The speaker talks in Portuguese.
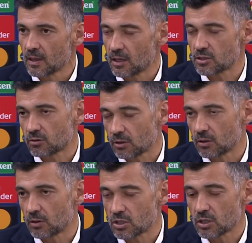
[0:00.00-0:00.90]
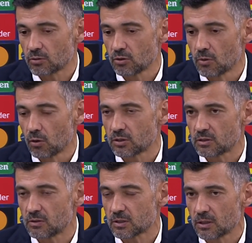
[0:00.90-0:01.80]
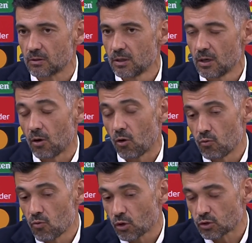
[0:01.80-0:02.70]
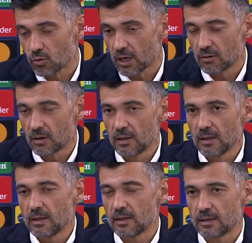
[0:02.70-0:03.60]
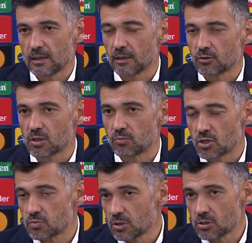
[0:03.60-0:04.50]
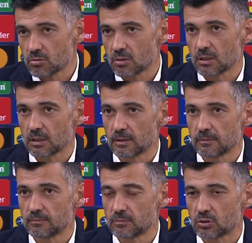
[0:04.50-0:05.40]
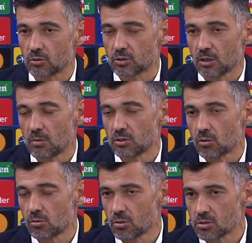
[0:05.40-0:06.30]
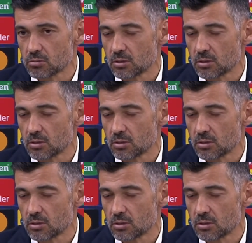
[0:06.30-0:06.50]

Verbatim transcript: excetuando, excetuando uma outra situação ou um ou outro ano na Liga dos Campeões. Por isso, estou extremamente orgulhoso